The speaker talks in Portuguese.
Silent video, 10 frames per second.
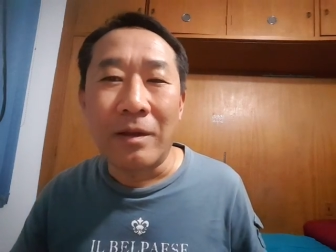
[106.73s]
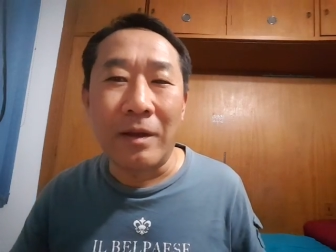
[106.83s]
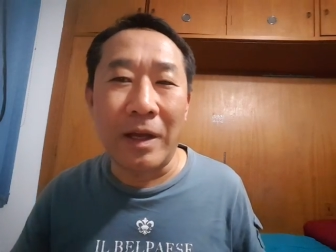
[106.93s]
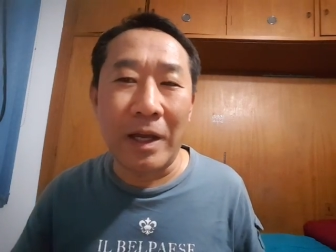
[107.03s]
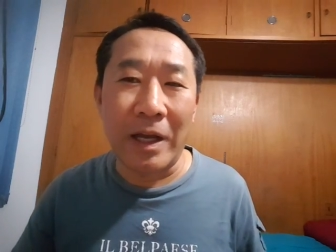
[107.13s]

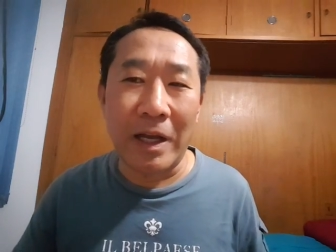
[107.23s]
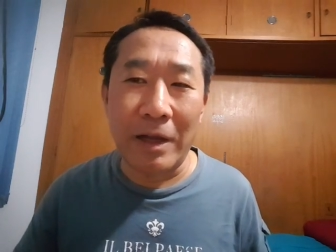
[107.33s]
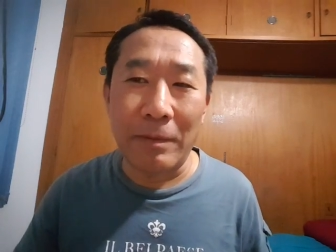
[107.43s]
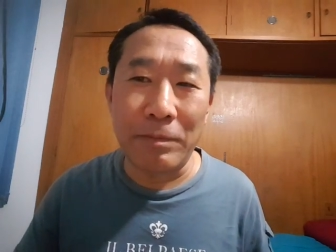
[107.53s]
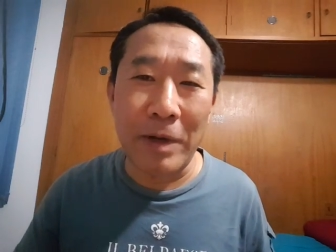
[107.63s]

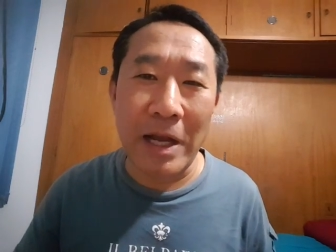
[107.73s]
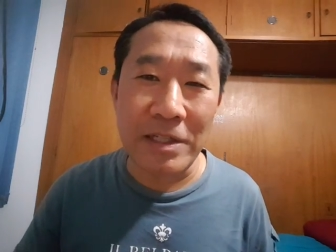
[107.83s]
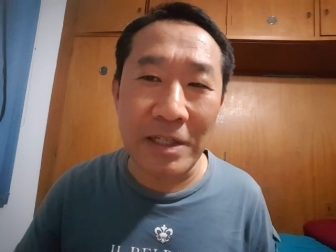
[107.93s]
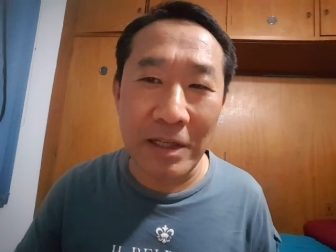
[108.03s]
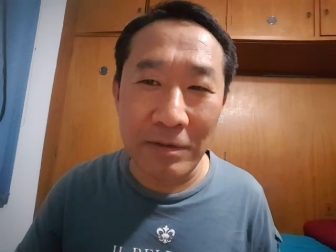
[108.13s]
é,
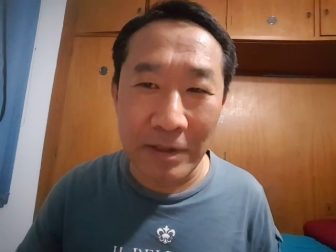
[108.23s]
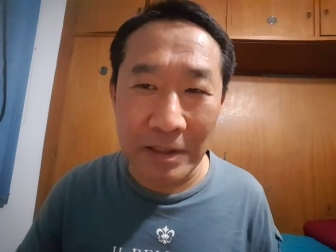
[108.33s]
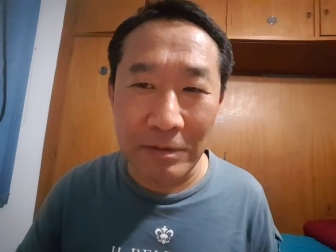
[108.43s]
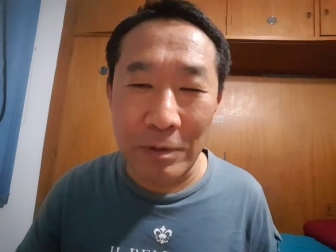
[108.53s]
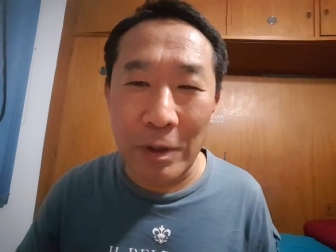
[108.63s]
borracheiro que
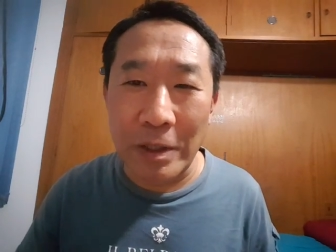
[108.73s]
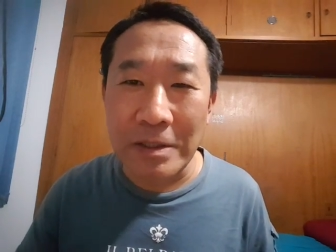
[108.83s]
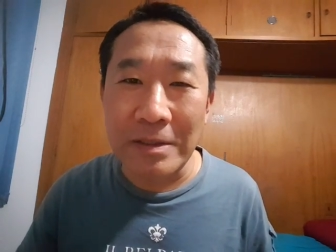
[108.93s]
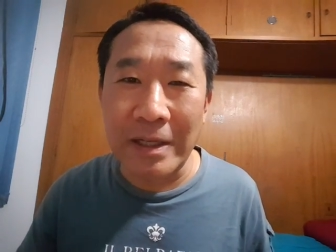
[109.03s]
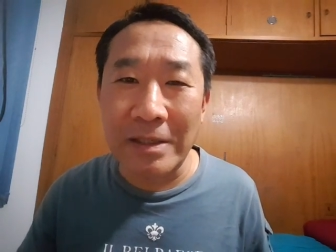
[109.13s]
não
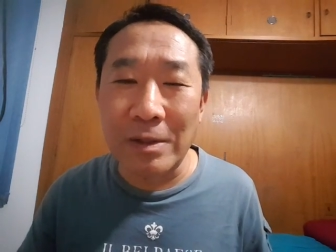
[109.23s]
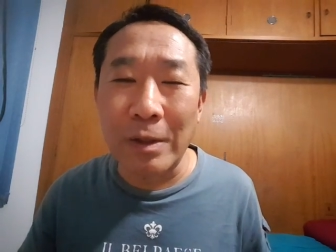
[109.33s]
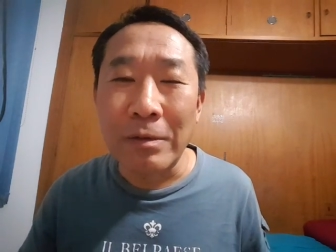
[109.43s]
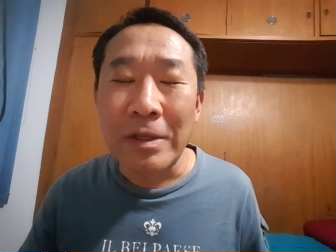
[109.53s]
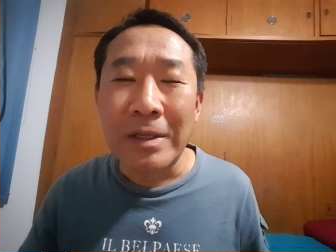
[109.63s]
gosta, né?
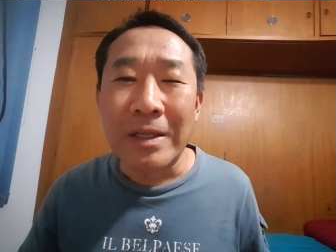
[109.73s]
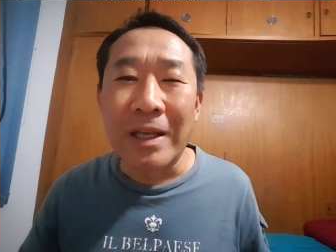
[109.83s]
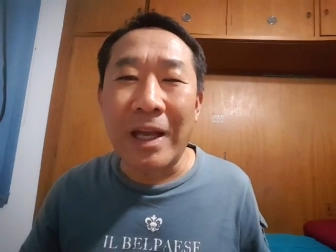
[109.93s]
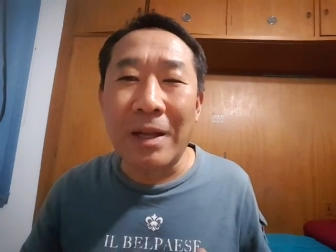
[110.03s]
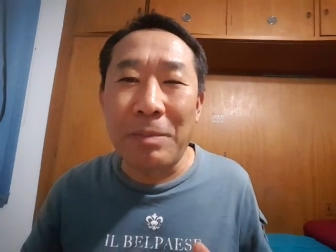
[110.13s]
Então,
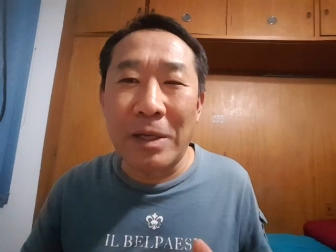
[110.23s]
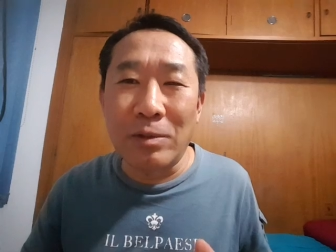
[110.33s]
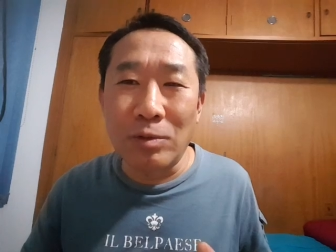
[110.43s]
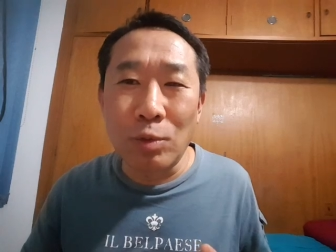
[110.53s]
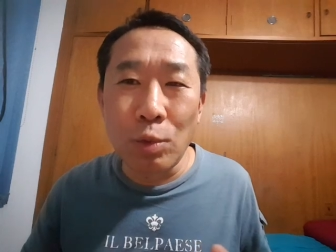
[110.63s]
ele
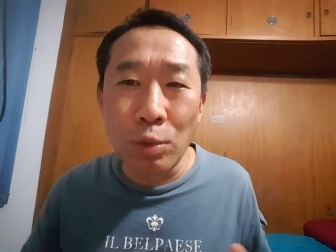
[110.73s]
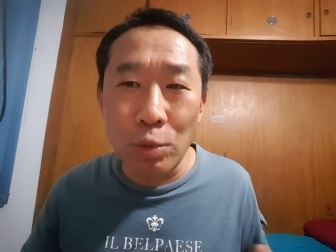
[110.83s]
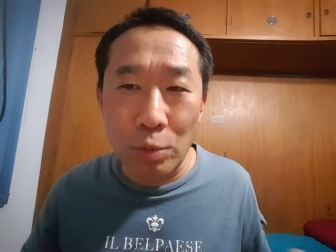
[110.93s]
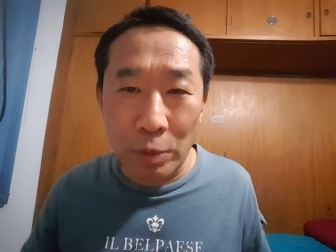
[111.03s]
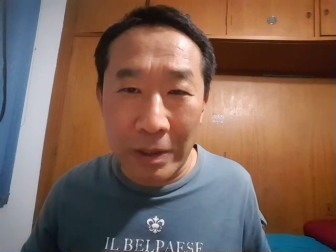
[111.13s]
perdeu
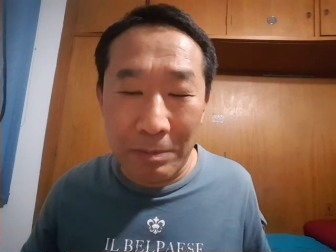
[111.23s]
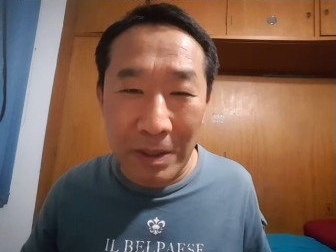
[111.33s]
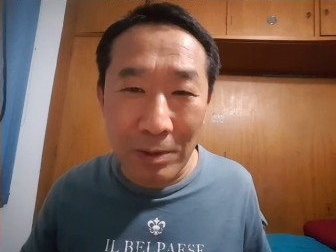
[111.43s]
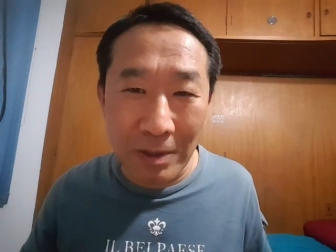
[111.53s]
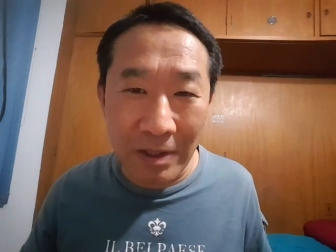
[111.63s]
tudo. Ele
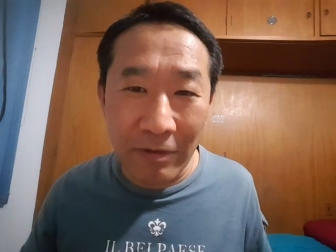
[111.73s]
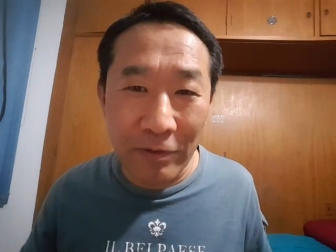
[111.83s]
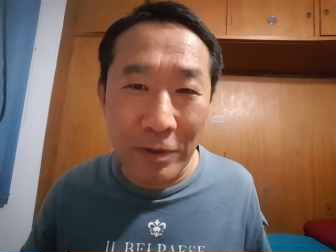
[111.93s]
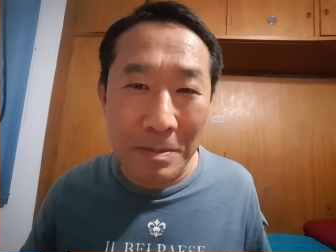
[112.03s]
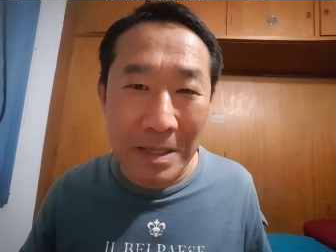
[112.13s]
perdeu até
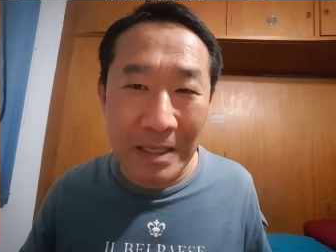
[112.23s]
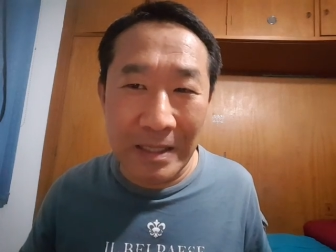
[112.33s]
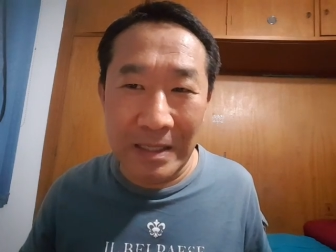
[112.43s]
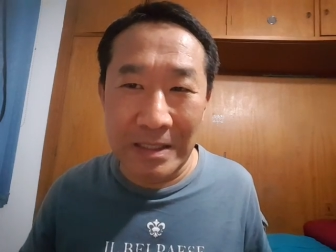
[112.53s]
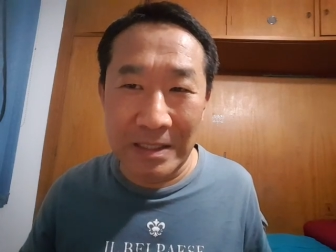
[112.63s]

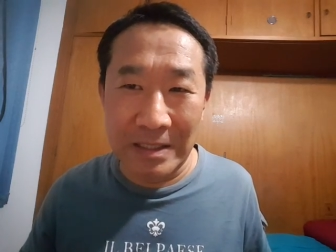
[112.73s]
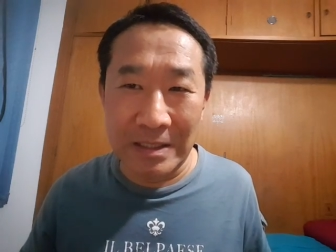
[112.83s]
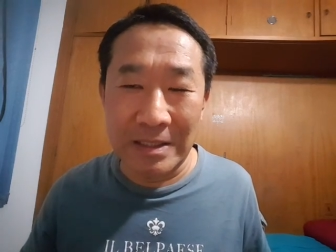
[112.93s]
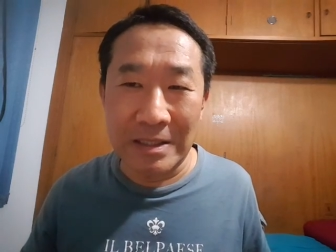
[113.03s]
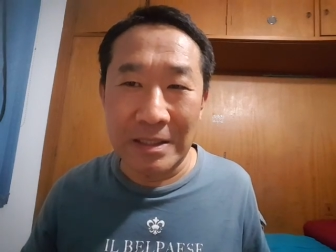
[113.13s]
formiga,
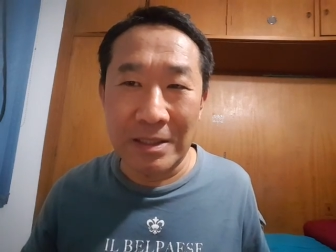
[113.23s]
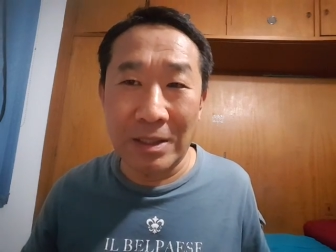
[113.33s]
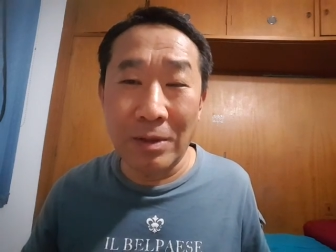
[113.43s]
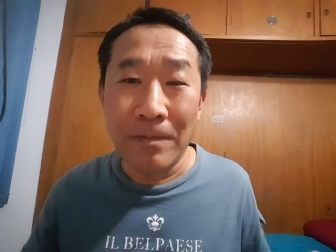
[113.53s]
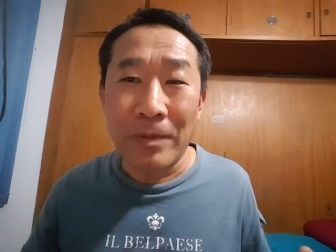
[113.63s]
gente.
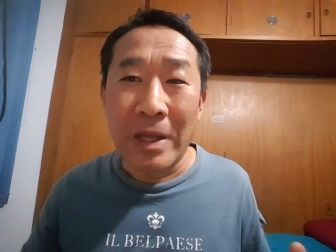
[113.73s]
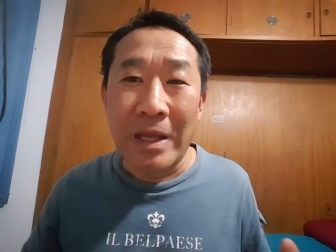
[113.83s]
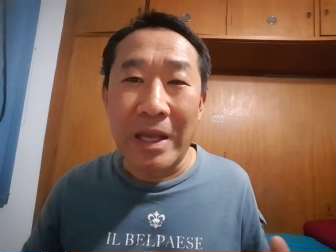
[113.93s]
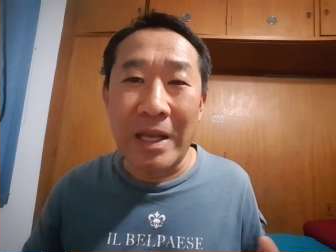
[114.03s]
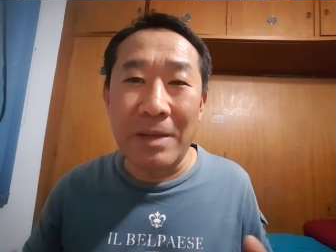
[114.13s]
Então,
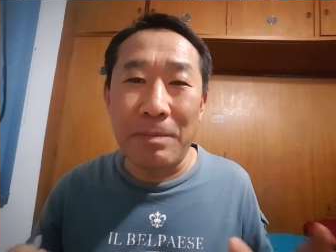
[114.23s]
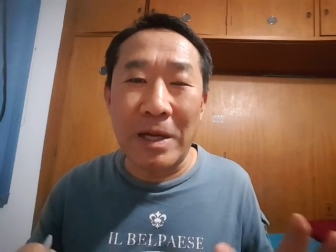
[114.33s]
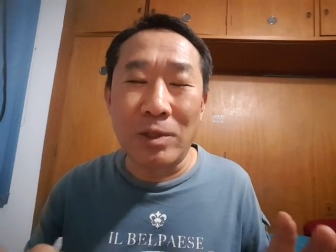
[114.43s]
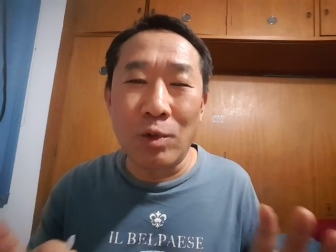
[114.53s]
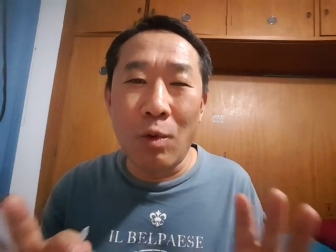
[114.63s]
ele
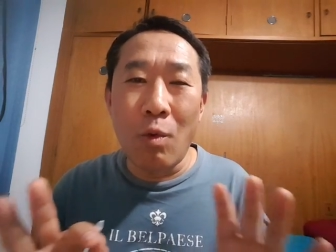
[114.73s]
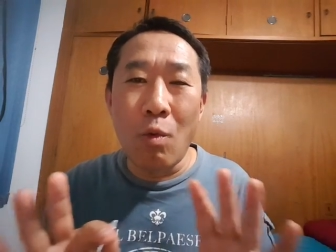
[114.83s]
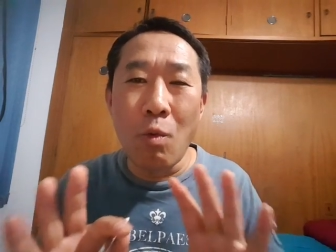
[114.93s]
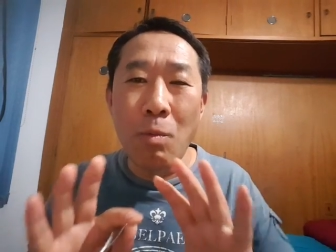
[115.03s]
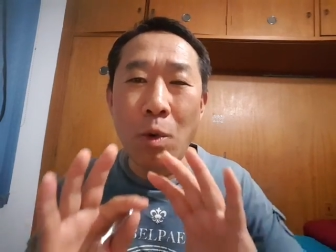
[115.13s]
perdeu
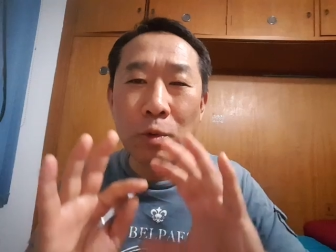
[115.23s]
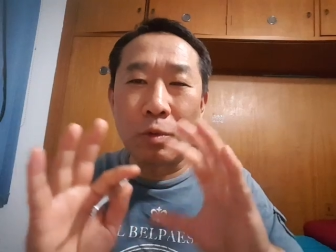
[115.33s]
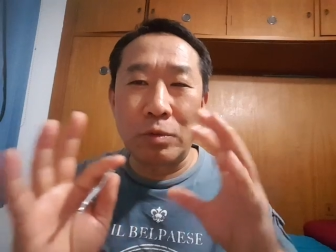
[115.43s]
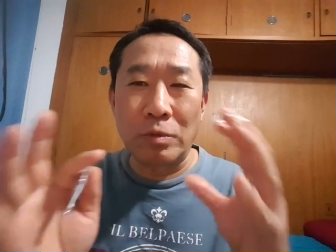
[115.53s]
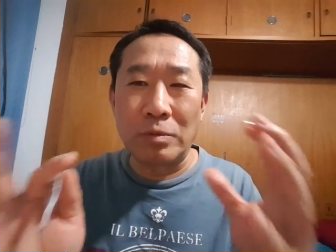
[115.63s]
o
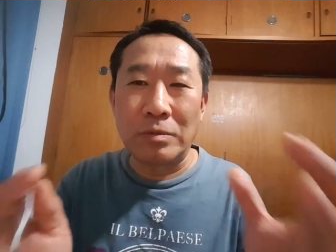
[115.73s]
mundo.